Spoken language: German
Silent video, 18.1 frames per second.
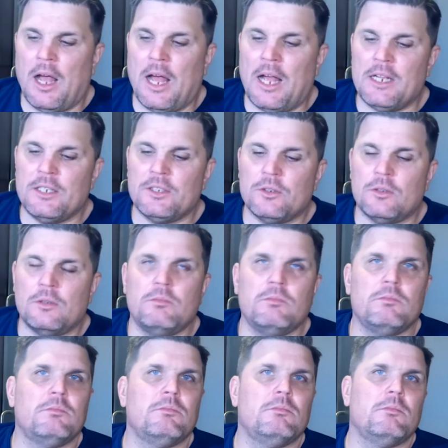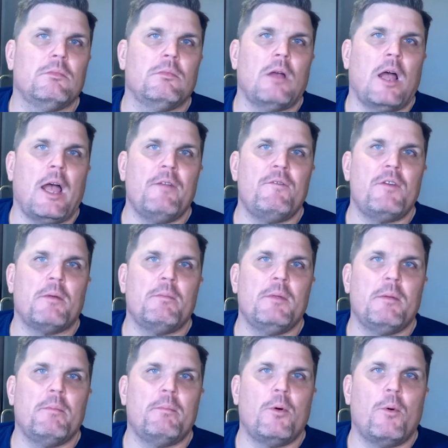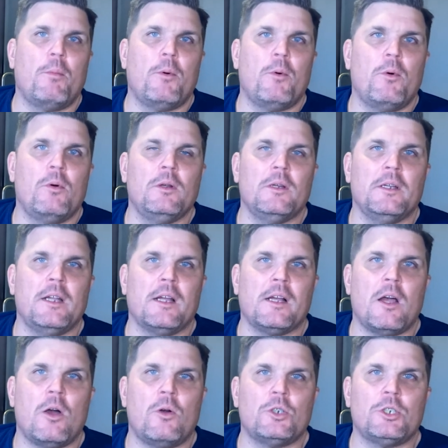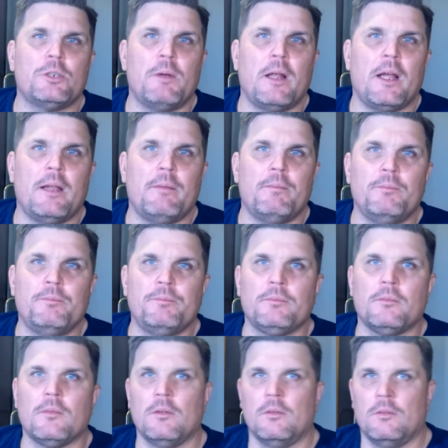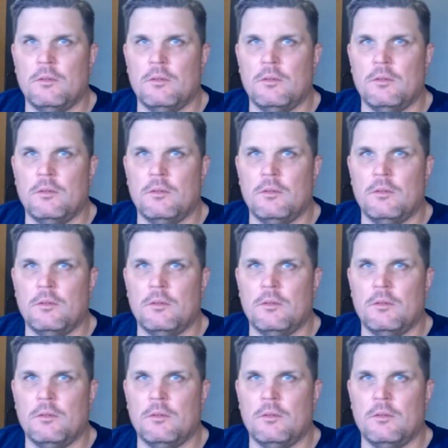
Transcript: Also einfach mit dem Popo in der Couch bleiben,